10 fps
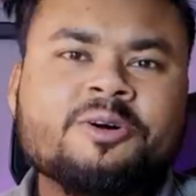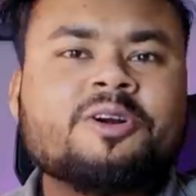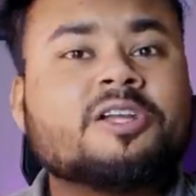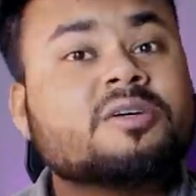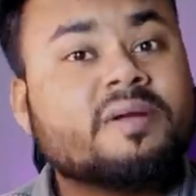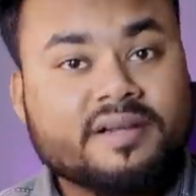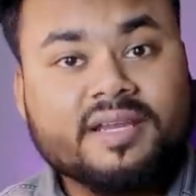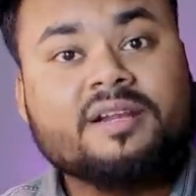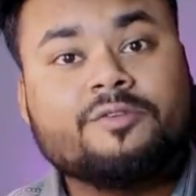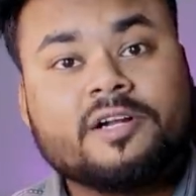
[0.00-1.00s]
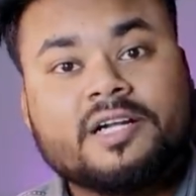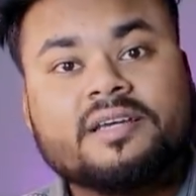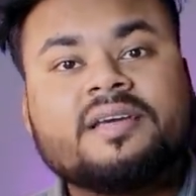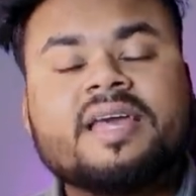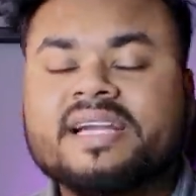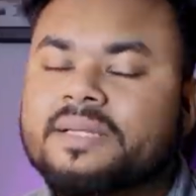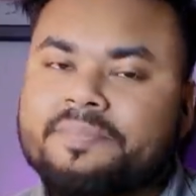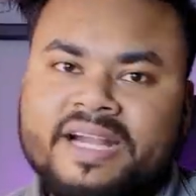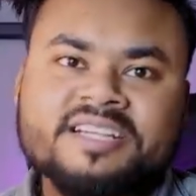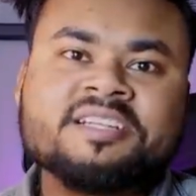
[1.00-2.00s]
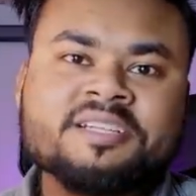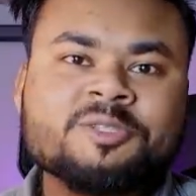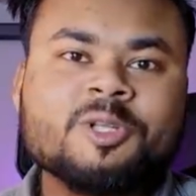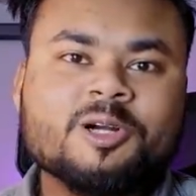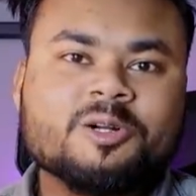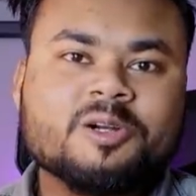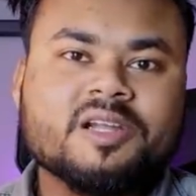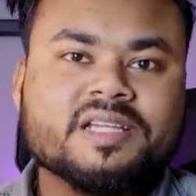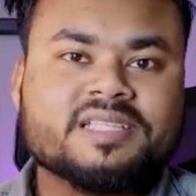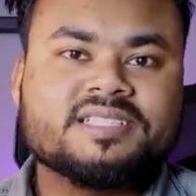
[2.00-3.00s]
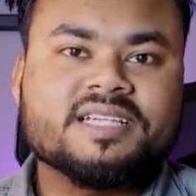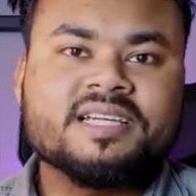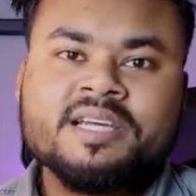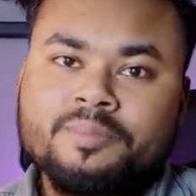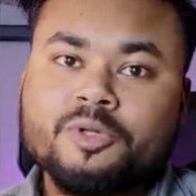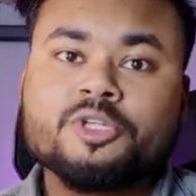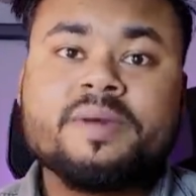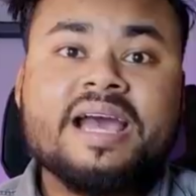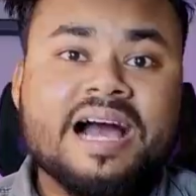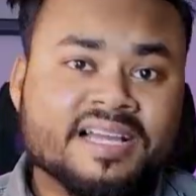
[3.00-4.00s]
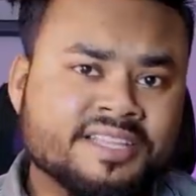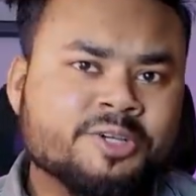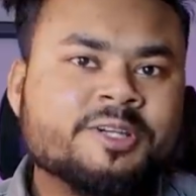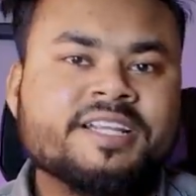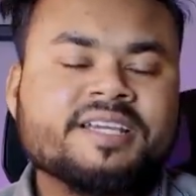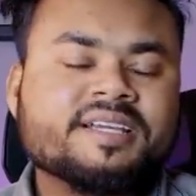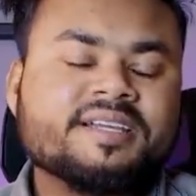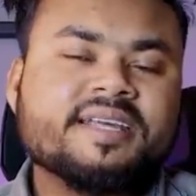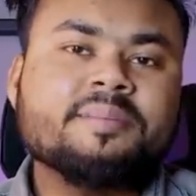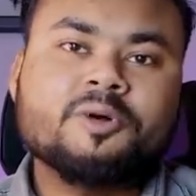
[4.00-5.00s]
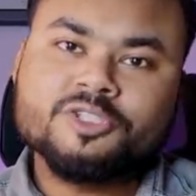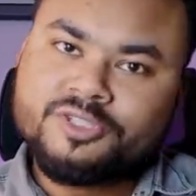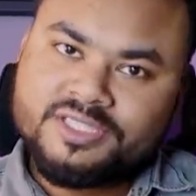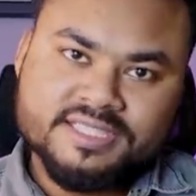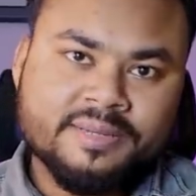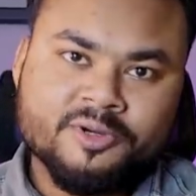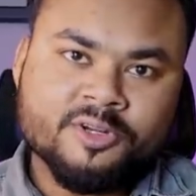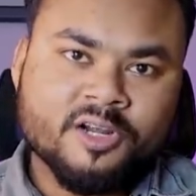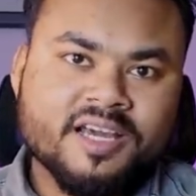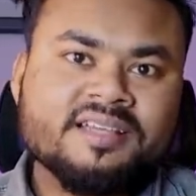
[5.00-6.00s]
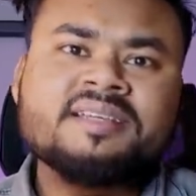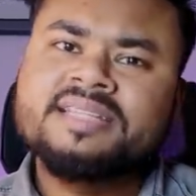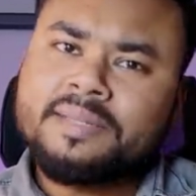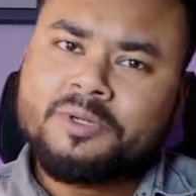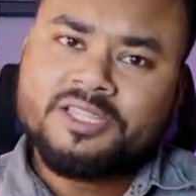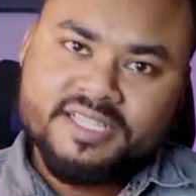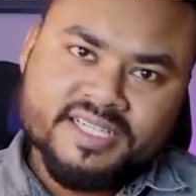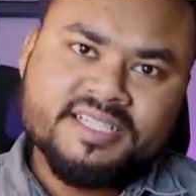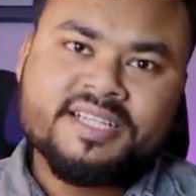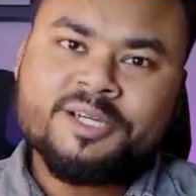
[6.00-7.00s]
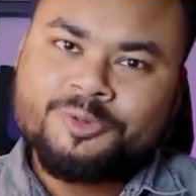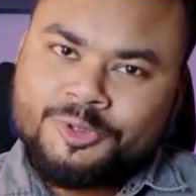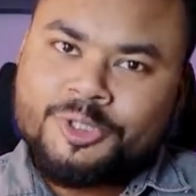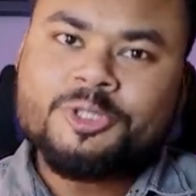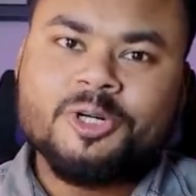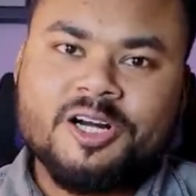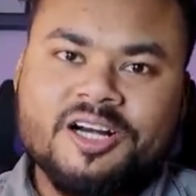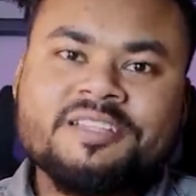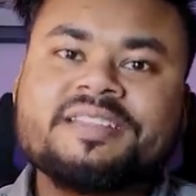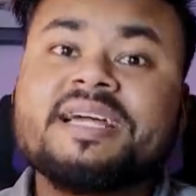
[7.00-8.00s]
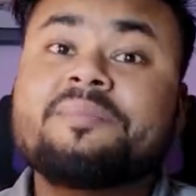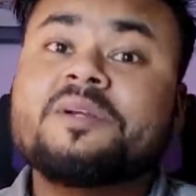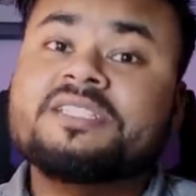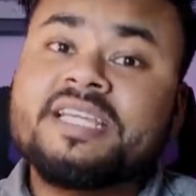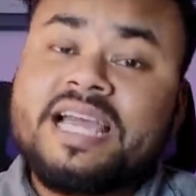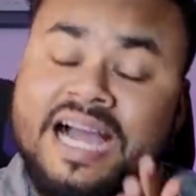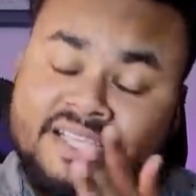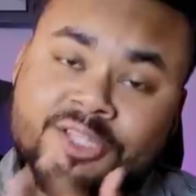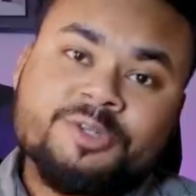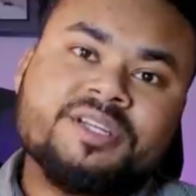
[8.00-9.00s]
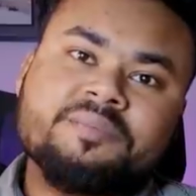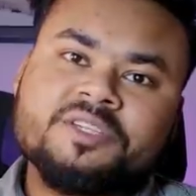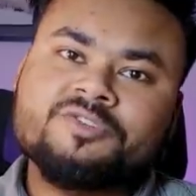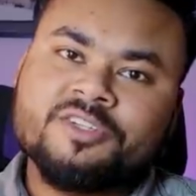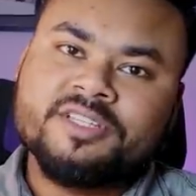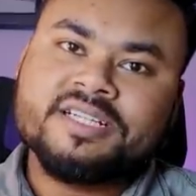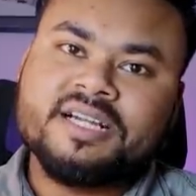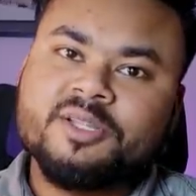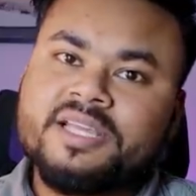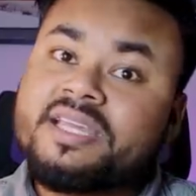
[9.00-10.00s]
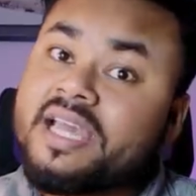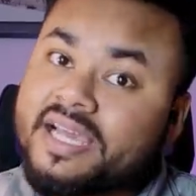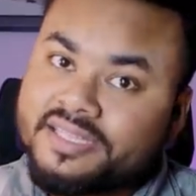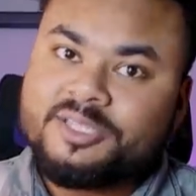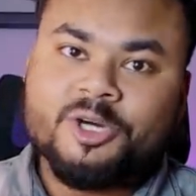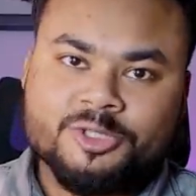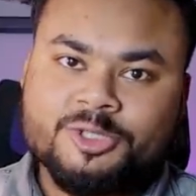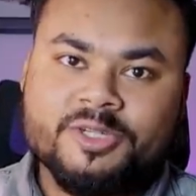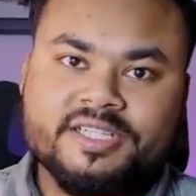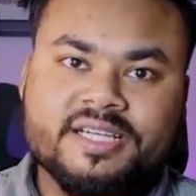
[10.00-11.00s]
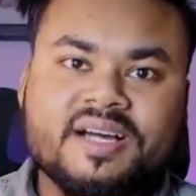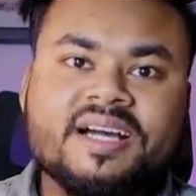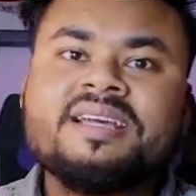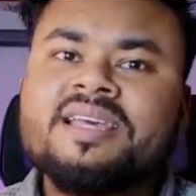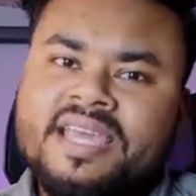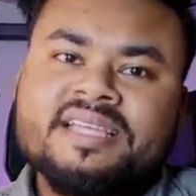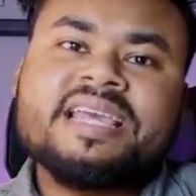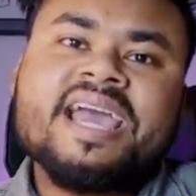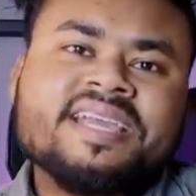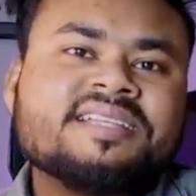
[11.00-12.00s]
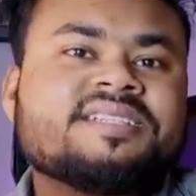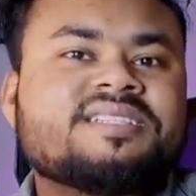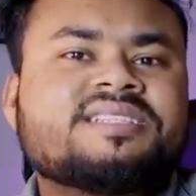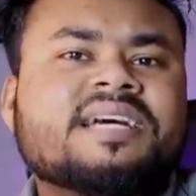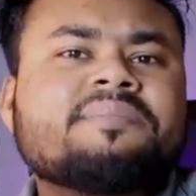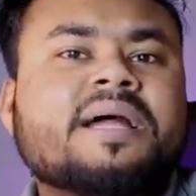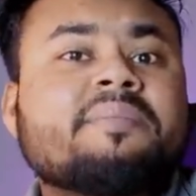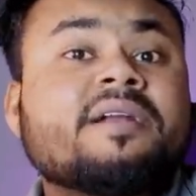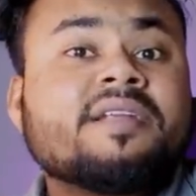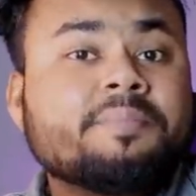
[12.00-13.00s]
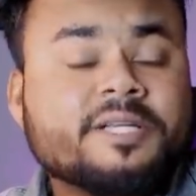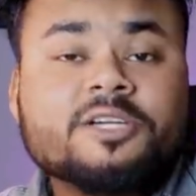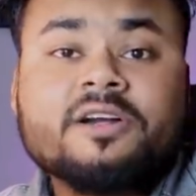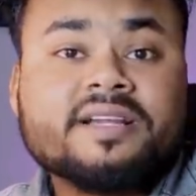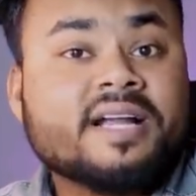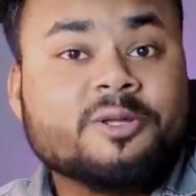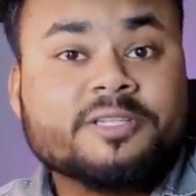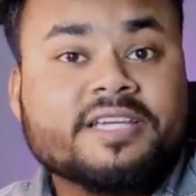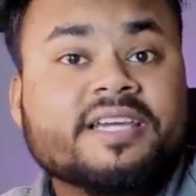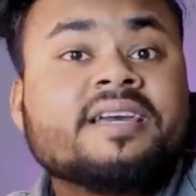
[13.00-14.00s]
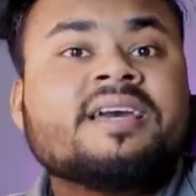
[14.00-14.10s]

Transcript: হোক অথবা রিয়েল ওয়ার্ল্ড একটা প্যাটার্ন কিন্তু লক্ষ্য করা যাচ্ছে প্রথমে আগ্নেয়গিরিকে ঘিরে বসতি স্থাপন করা তারপর ধীরে ধীরে উন্নত হওয়া তারপর সেই আগ্নেয়গিরি বিস্ফোরণের কারণেই একদিন ধ্বংস হয়ে যাওয়া এই একই জিনিসটা বারবার রিপিট হওয়ার কারণ কি